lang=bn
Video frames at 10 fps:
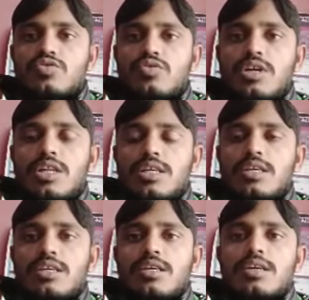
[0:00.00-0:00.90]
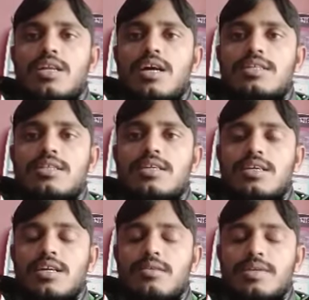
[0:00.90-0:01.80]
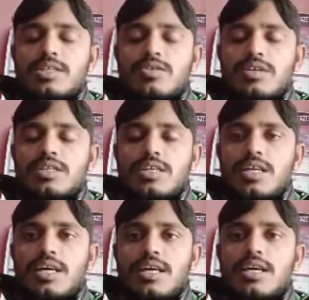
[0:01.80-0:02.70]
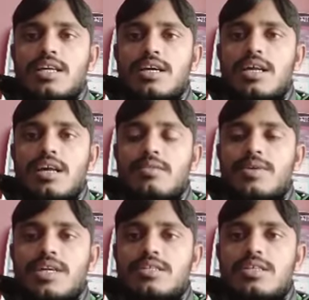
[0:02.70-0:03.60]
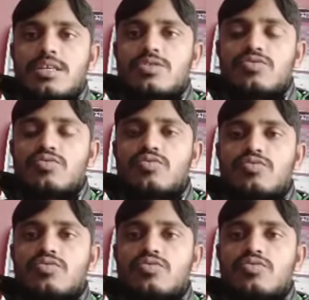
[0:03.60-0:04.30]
সোনালি ক্লাসিক কেনা বেচা হয়েছে টাইগার কালার বাট সে সু